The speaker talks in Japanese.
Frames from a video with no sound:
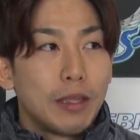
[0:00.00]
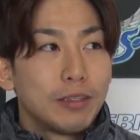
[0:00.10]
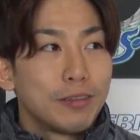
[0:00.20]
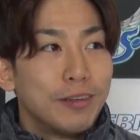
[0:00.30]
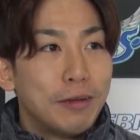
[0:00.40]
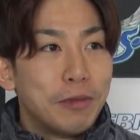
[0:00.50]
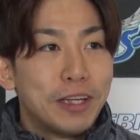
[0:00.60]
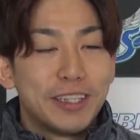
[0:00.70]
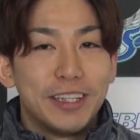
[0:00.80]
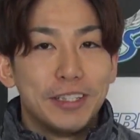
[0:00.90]
そこは
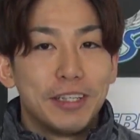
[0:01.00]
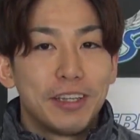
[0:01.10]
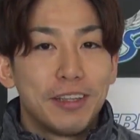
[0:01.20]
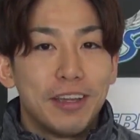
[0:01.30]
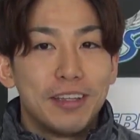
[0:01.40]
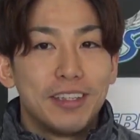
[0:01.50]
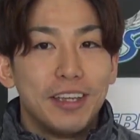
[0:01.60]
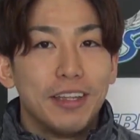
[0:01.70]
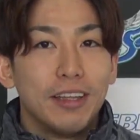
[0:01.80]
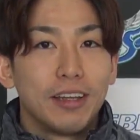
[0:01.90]
皆さんぜひ期待してい
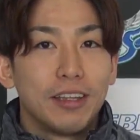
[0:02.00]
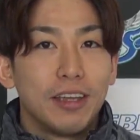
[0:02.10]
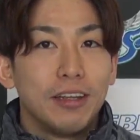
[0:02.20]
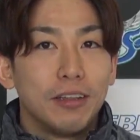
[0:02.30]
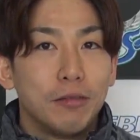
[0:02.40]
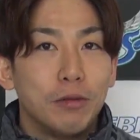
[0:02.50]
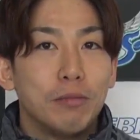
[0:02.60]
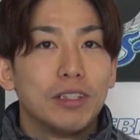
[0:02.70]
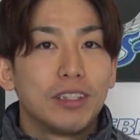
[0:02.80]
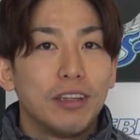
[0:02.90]
ただきたいなと思い
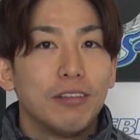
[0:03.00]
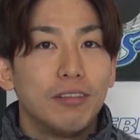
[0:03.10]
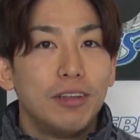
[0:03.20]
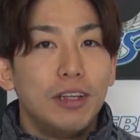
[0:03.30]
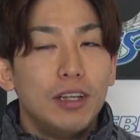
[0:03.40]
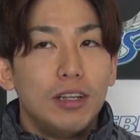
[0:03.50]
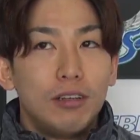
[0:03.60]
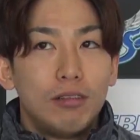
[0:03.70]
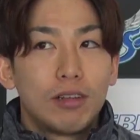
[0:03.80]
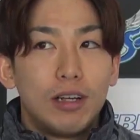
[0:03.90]
ますけどなるほど
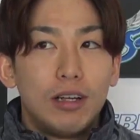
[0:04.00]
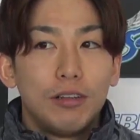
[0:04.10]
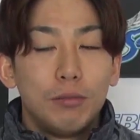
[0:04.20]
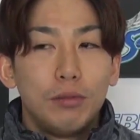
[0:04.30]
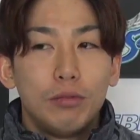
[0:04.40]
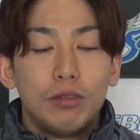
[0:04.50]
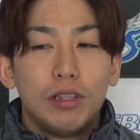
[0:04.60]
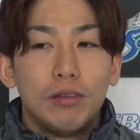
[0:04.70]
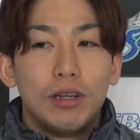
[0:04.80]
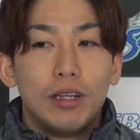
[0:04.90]
他の部分
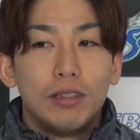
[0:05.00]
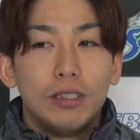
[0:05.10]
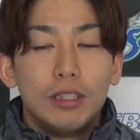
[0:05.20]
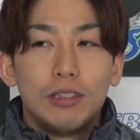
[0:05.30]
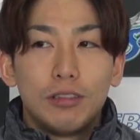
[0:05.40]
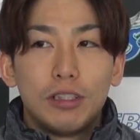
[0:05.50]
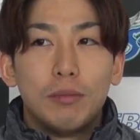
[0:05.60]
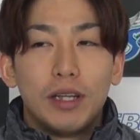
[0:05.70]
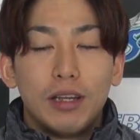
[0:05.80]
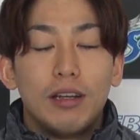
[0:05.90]
ではそうです
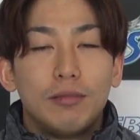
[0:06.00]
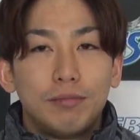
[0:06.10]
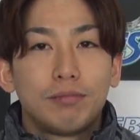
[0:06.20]
ねまだはい、